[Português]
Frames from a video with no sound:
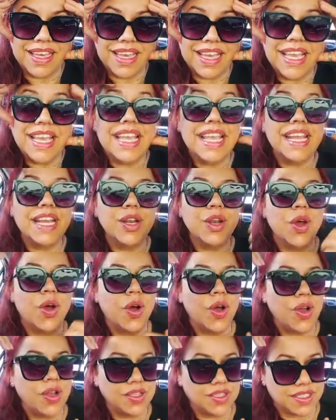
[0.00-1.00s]
E
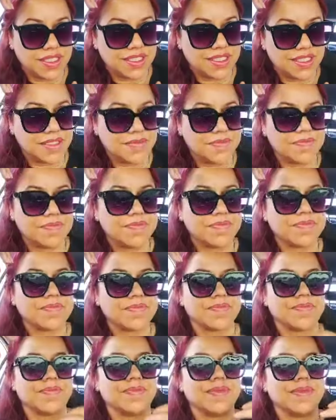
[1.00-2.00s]
nós
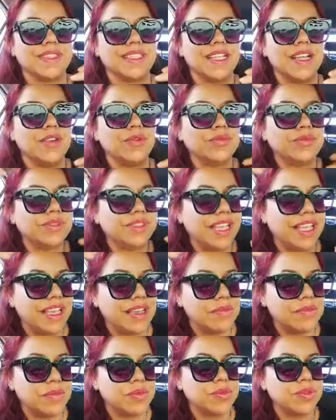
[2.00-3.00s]
não
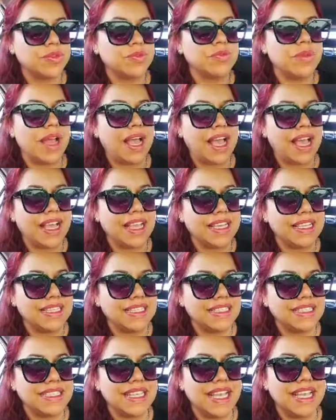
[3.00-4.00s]
temos
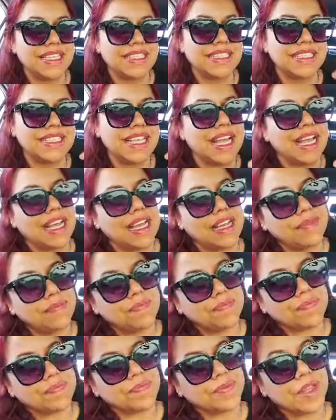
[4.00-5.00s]
mais essa,
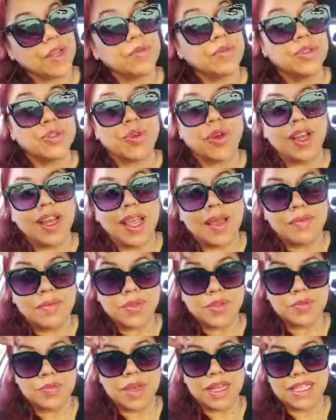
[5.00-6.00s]
não
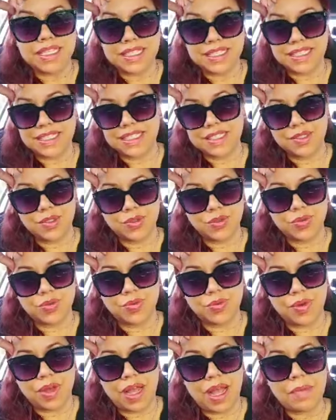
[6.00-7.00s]
escolhemos mais isso.
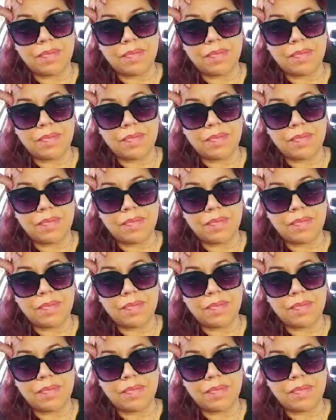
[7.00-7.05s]
A